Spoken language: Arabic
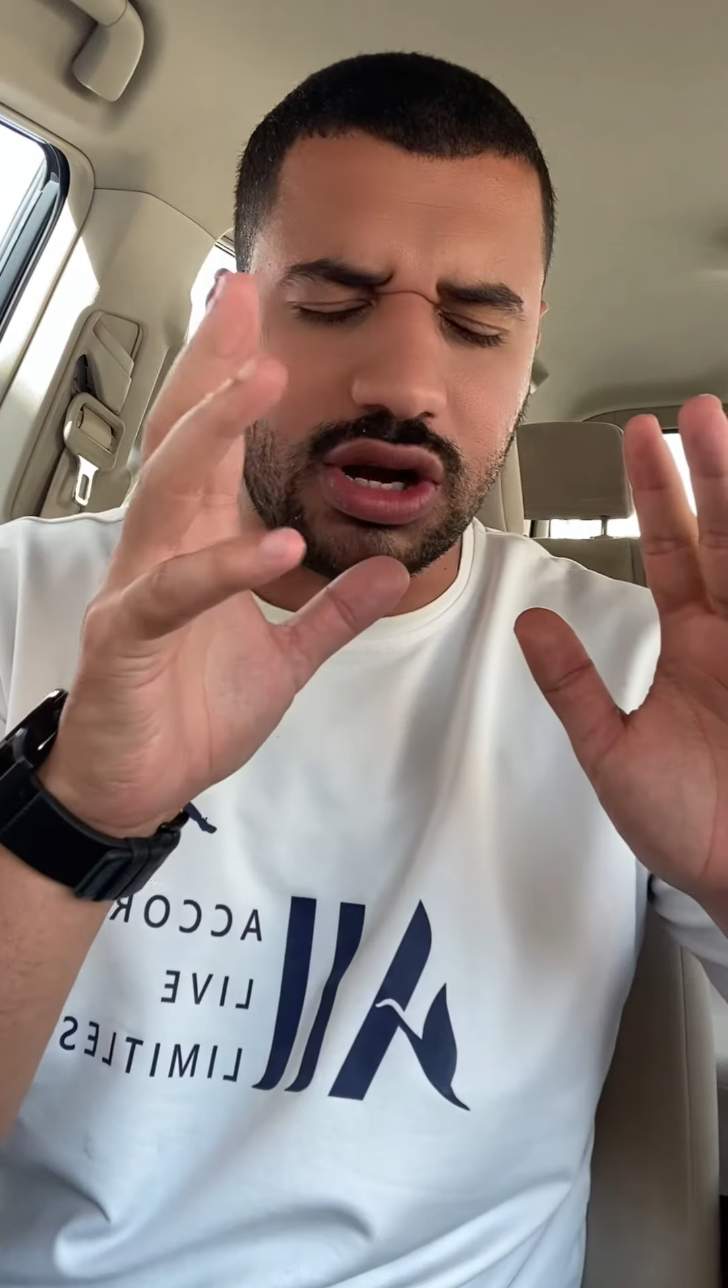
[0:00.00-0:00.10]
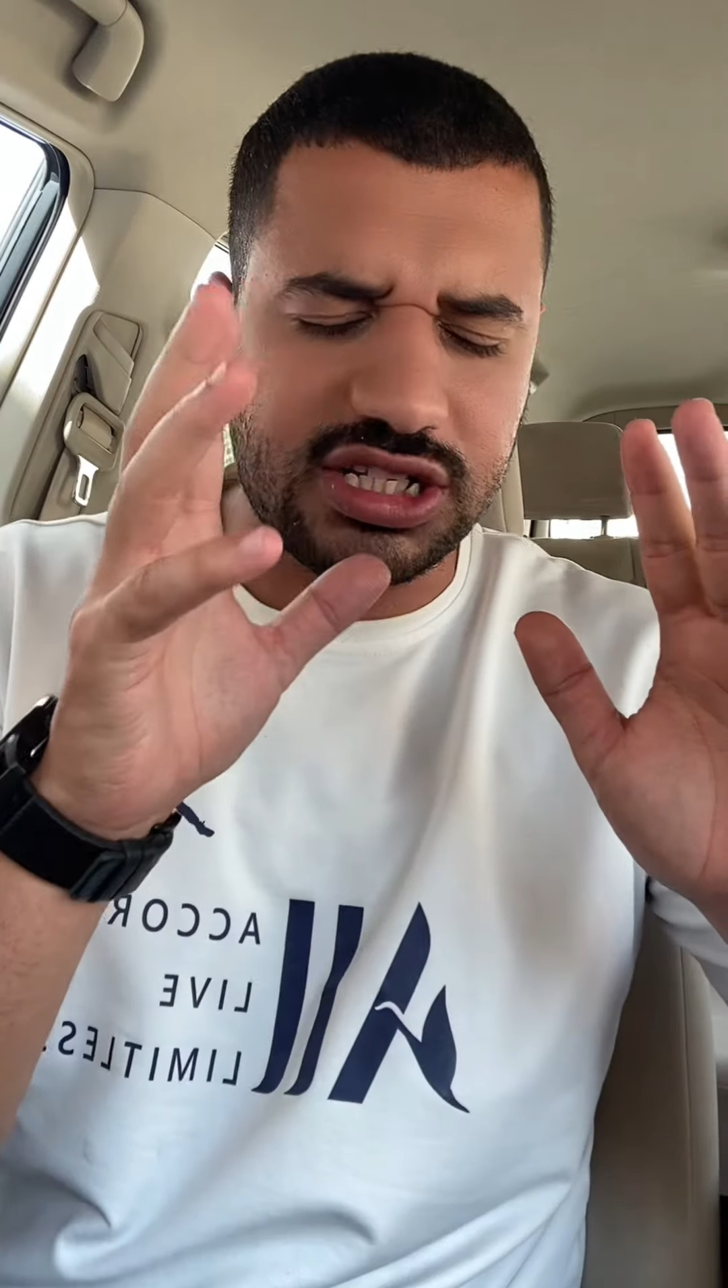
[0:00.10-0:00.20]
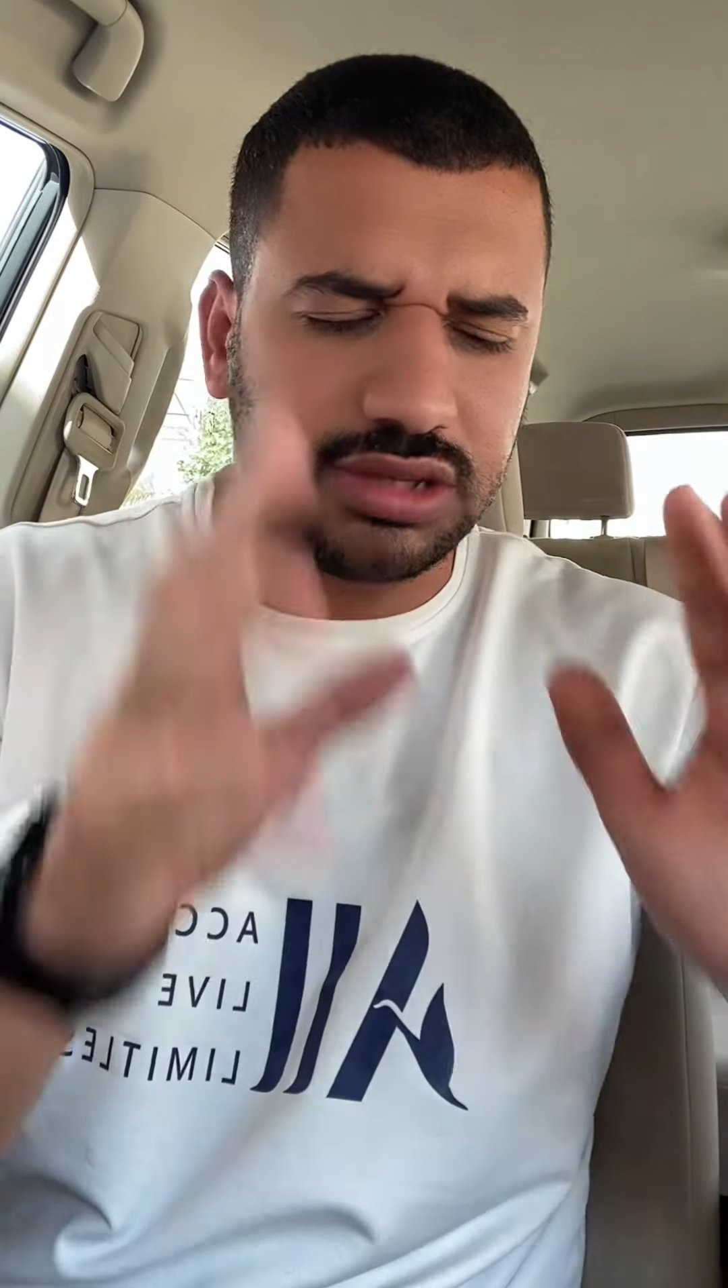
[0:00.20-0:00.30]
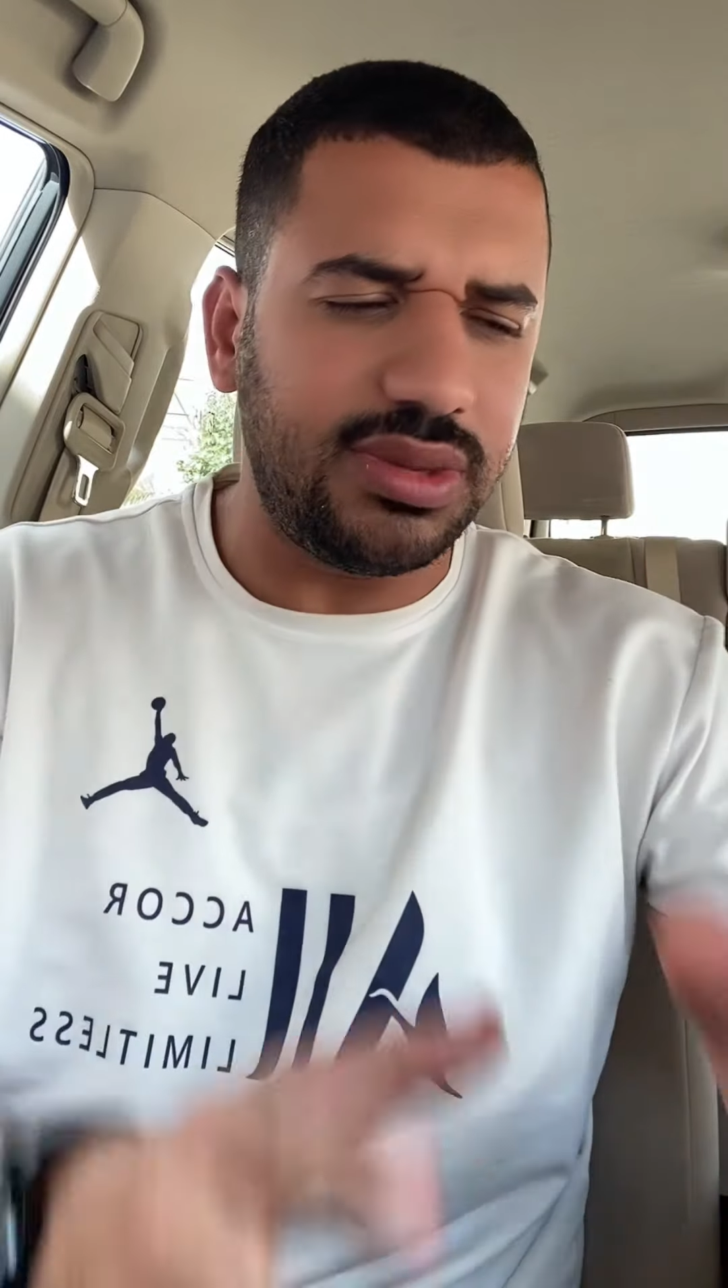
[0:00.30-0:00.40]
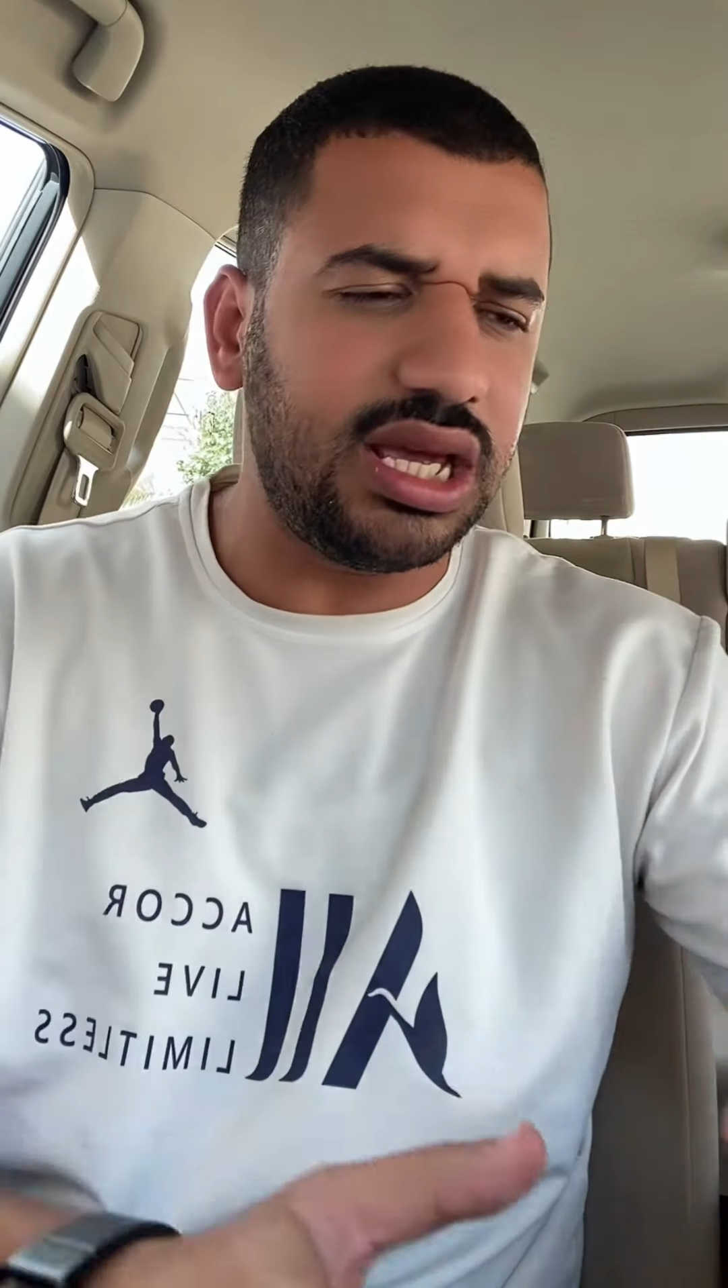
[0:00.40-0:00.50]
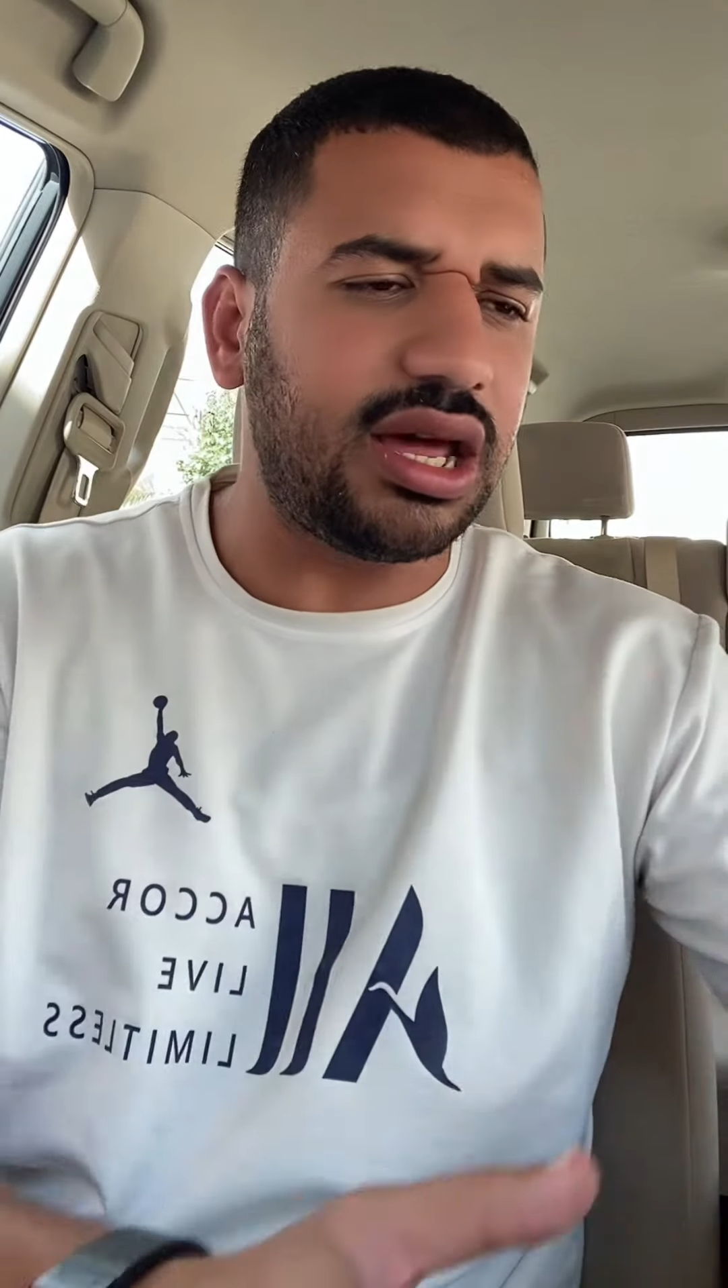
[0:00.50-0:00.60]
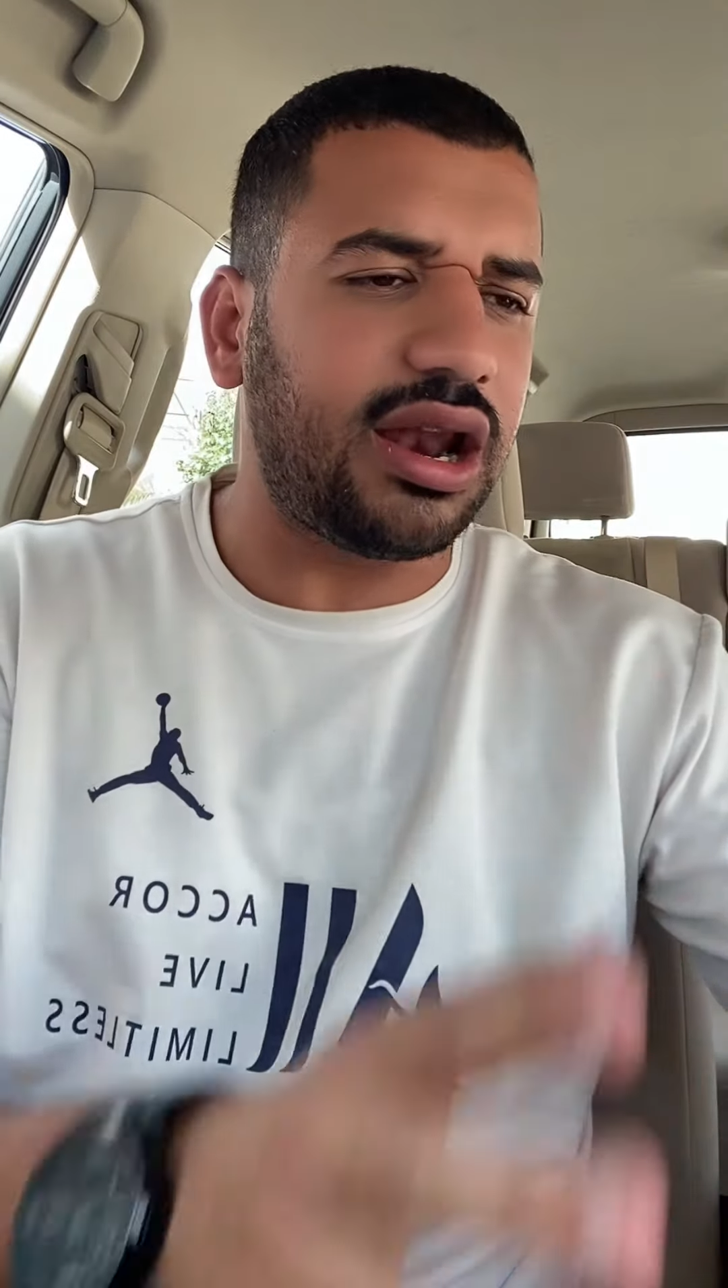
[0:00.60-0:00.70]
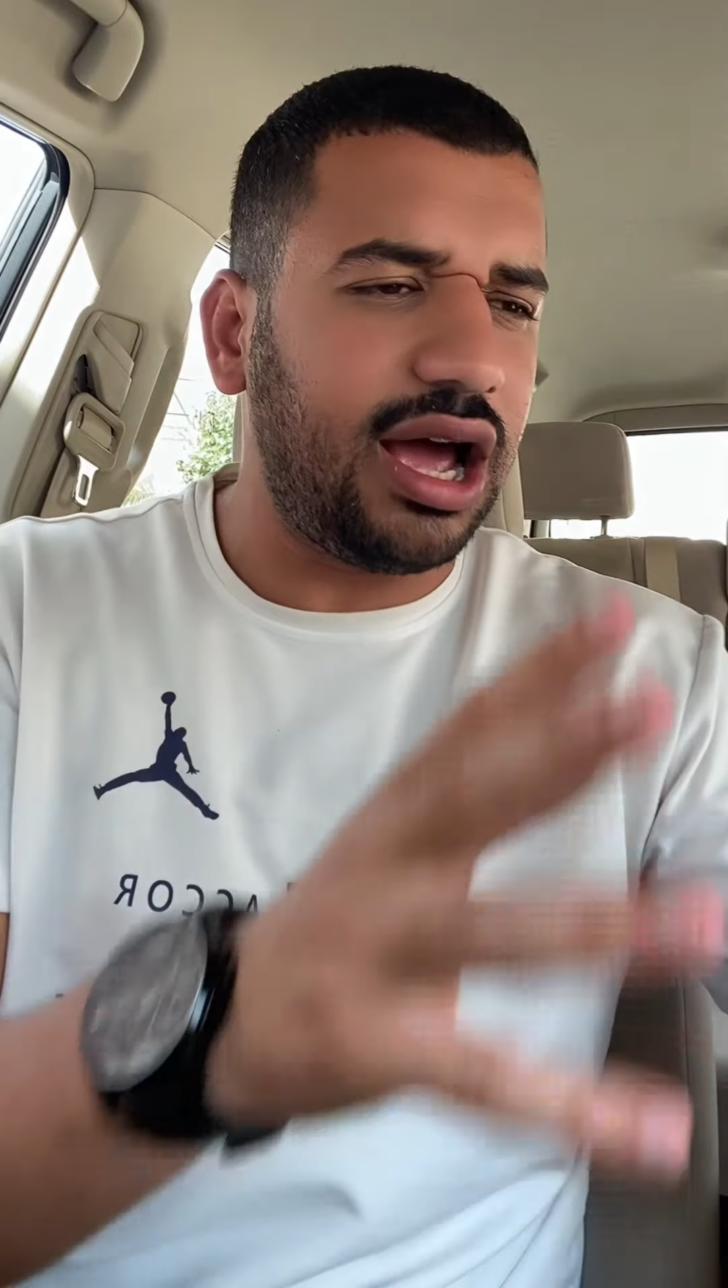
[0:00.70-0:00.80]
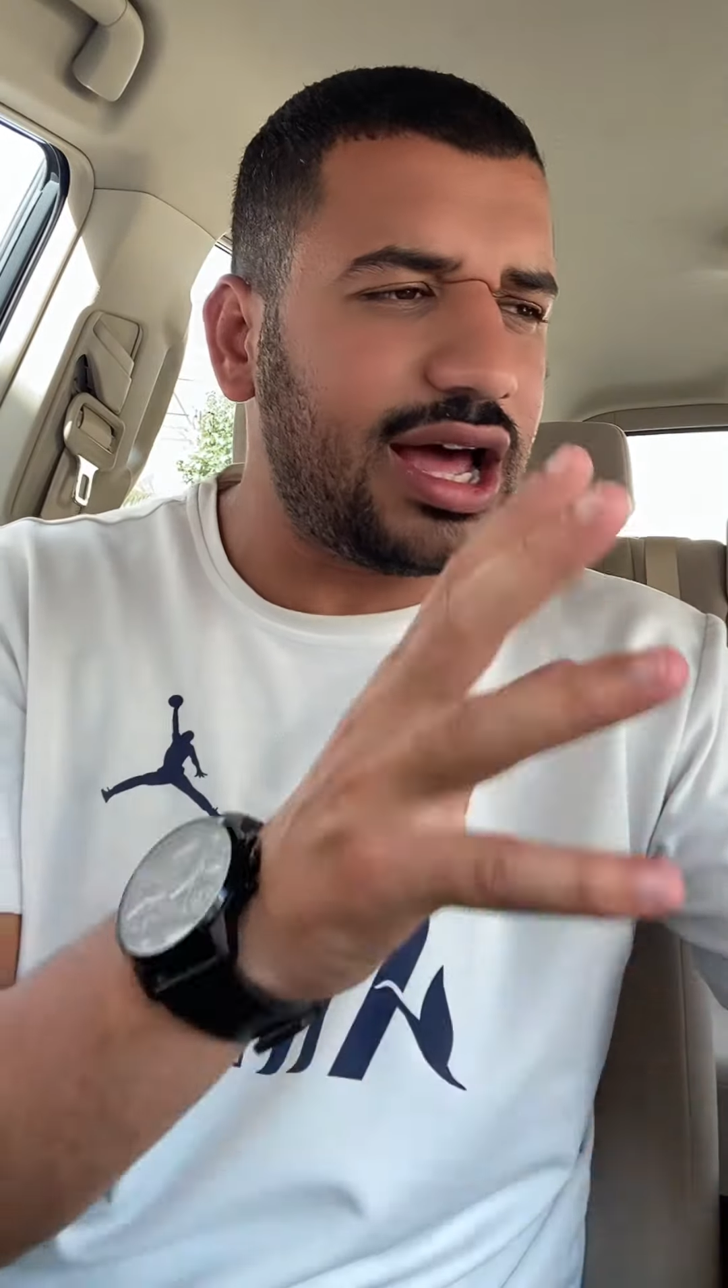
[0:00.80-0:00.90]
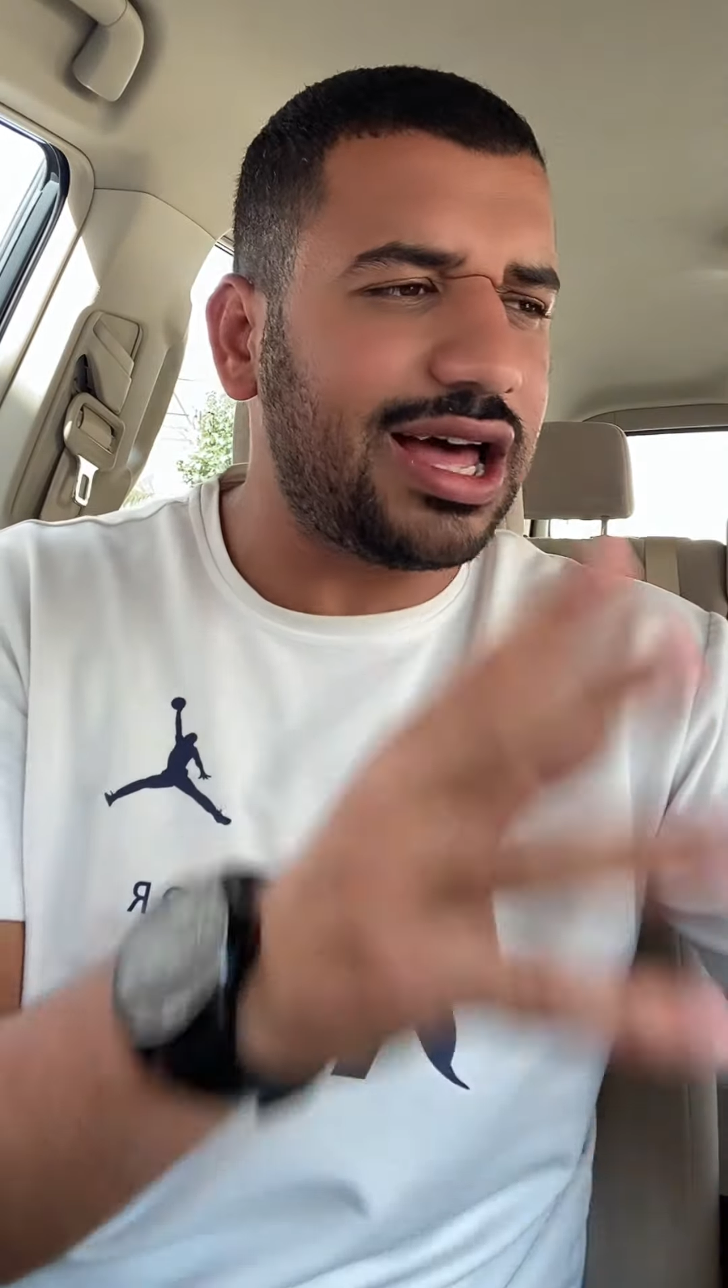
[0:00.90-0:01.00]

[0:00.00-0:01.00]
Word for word: رسميا راح